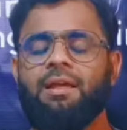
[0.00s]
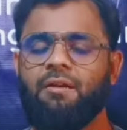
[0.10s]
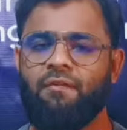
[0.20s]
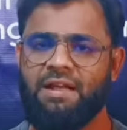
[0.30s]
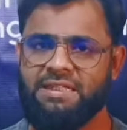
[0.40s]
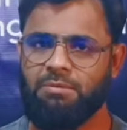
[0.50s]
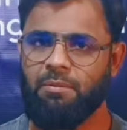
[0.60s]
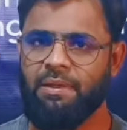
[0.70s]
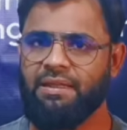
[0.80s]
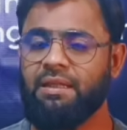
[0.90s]
कि फ़्लैक्सीबल
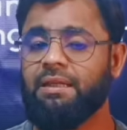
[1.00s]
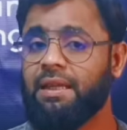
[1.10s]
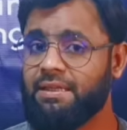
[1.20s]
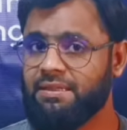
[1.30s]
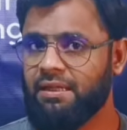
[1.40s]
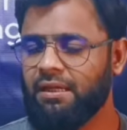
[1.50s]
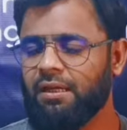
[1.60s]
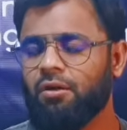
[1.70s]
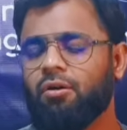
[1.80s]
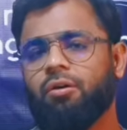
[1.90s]
पैनल कैसा है
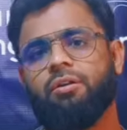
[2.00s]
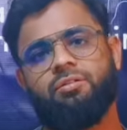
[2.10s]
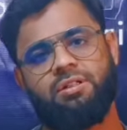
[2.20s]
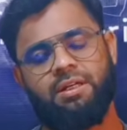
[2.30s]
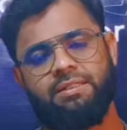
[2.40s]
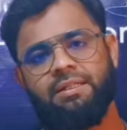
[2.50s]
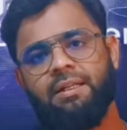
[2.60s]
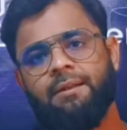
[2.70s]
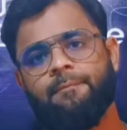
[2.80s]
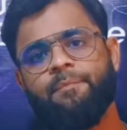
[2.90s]
और उसका
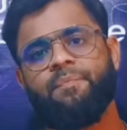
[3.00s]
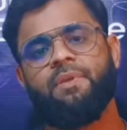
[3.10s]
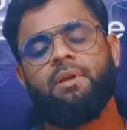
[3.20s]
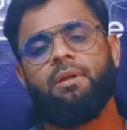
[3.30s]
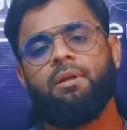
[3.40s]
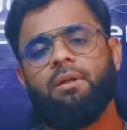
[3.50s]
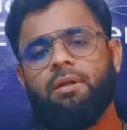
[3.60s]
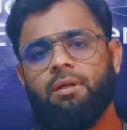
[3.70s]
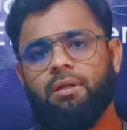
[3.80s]
रिज़ल्ट